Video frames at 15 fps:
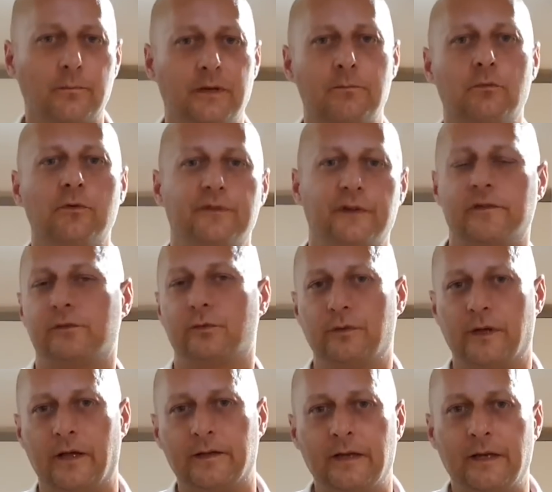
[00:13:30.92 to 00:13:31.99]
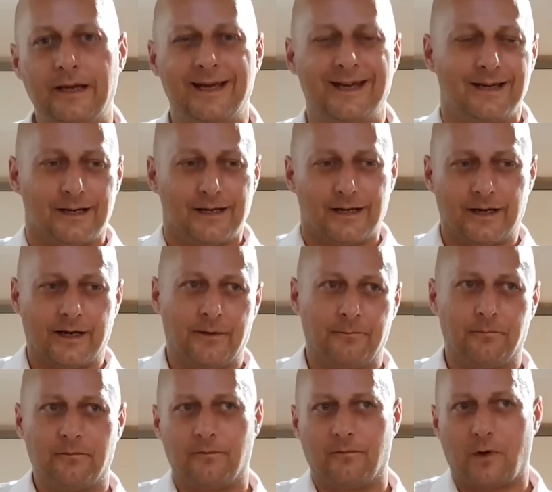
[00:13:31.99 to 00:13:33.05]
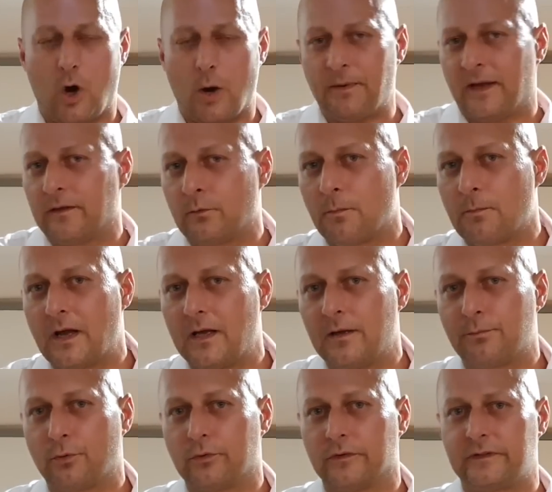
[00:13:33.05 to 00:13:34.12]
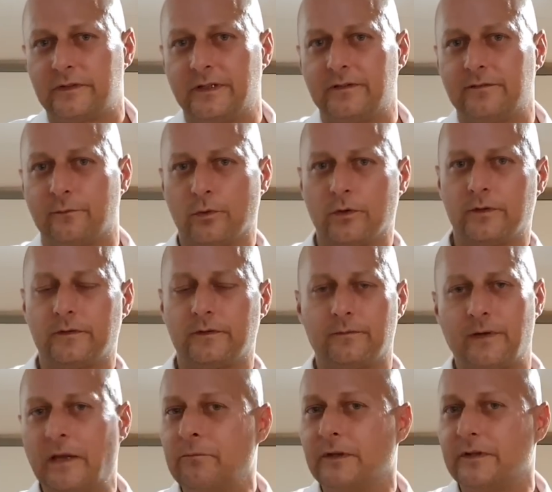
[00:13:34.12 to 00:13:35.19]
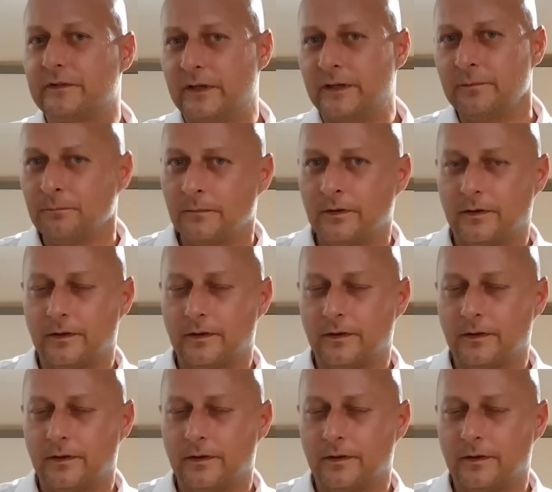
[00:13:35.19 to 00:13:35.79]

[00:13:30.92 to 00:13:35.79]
ja. der Move 600. Ähm, ob er nochmal produziert wird, werden wir sehen.